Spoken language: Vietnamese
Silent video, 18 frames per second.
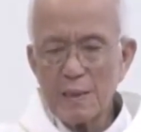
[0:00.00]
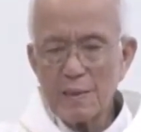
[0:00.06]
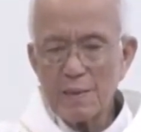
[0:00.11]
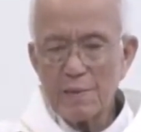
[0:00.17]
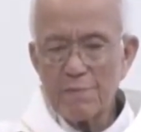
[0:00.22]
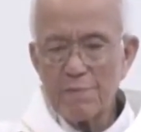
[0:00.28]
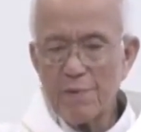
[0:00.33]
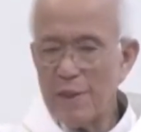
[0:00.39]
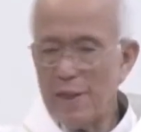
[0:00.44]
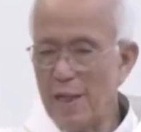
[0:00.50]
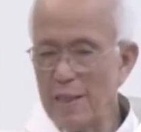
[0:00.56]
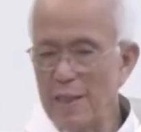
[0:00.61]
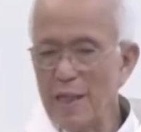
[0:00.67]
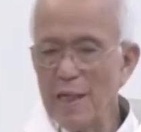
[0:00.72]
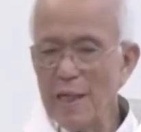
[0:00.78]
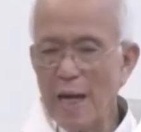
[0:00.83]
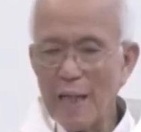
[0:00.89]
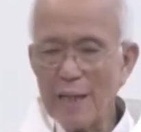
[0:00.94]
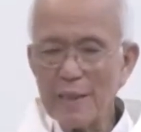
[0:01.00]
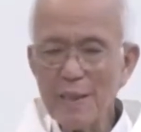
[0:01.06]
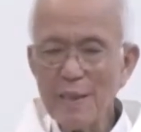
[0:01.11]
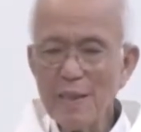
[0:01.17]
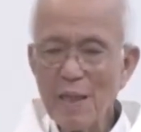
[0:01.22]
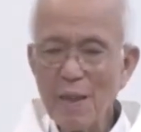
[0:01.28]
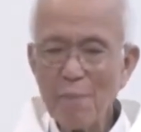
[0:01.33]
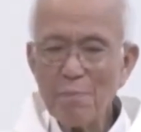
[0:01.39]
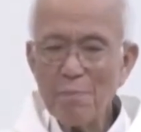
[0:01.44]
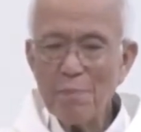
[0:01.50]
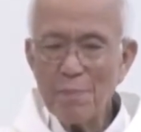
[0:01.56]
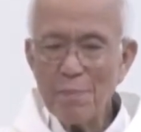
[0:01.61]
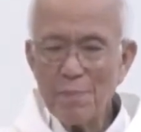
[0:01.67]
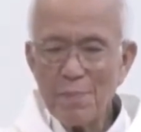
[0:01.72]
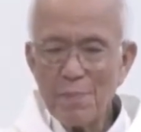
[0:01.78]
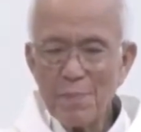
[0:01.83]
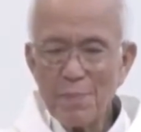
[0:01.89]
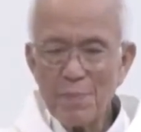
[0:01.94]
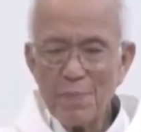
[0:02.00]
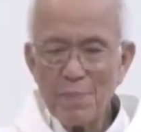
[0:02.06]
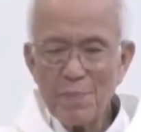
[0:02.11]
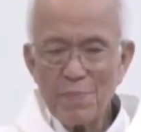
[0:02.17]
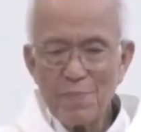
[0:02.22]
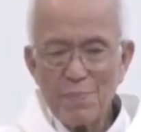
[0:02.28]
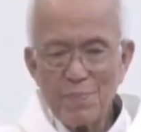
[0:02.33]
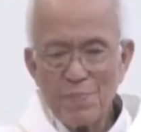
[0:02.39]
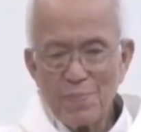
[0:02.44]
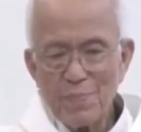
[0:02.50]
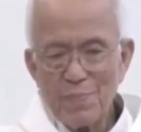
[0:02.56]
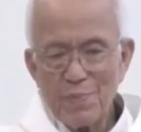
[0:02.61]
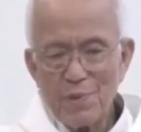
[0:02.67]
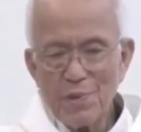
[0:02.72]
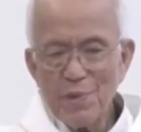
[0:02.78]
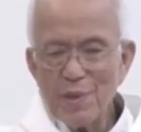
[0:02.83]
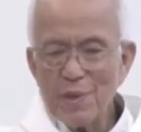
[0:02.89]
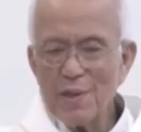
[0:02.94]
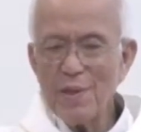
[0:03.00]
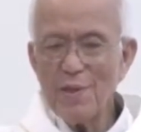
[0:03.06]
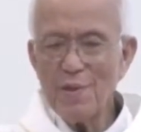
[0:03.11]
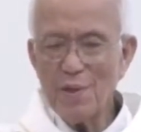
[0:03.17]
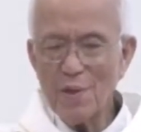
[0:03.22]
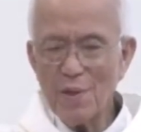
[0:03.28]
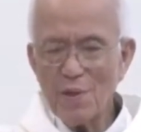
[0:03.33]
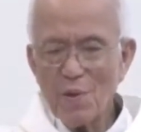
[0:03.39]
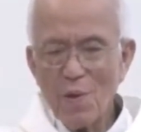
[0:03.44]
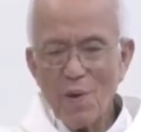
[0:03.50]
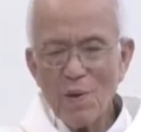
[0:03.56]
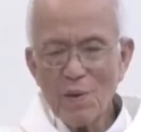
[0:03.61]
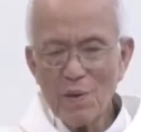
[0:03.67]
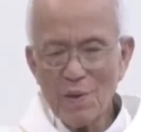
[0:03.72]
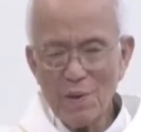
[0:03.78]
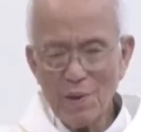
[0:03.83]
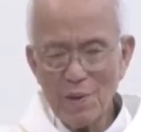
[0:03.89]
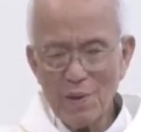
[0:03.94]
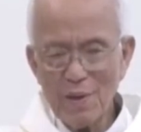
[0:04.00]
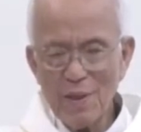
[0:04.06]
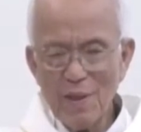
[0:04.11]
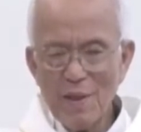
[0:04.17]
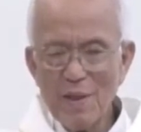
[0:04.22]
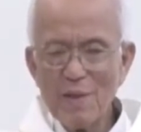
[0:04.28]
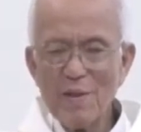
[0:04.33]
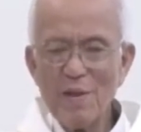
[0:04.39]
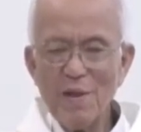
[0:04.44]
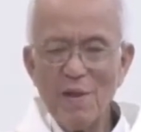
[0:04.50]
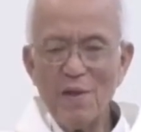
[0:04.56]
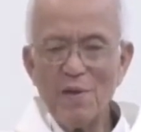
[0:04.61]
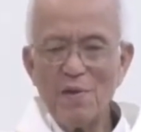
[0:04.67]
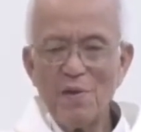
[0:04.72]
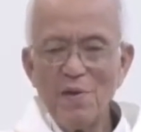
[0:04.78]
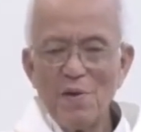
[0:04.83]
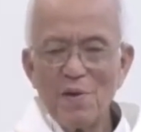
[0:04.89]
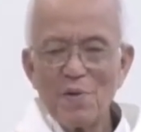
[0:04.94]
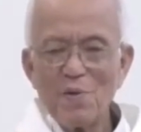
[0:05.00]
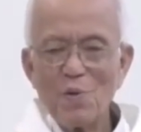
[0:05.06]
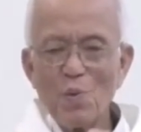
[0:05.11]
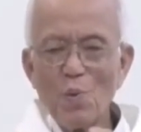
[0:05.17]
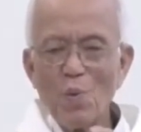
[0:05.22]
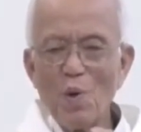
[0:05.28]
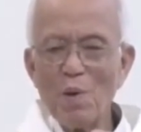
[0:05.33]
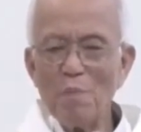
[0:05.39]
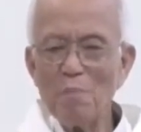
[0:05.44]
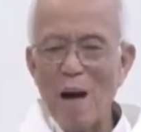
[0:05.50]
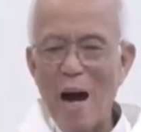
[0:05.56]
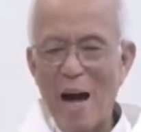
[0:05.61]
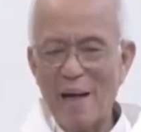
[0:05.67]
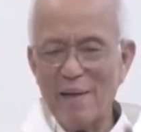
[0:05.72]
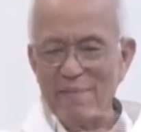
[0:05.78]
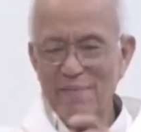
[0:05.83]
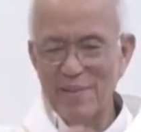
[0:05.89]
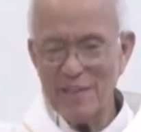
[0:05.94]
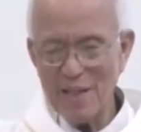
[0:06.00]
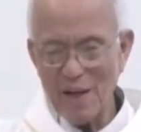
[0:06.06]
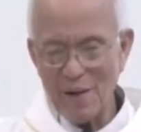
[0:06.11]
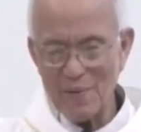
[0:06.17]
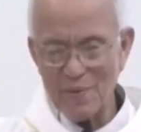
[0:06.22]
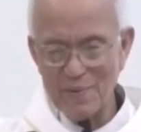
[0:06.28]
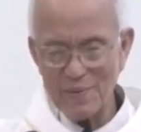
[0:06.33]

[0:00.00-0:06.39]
Và đến cái ngày thứ năm, trước khi dựng con người thì Thiên Chúa bàn với nhau.